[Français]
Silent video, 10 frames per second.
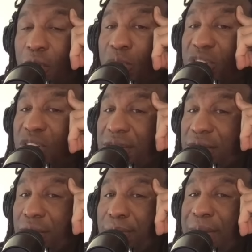couche
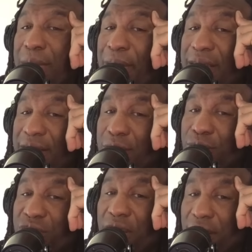Gonzo, ben, il peut aller se
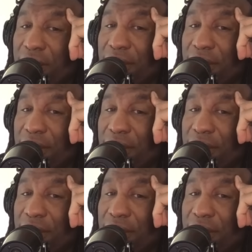coucher.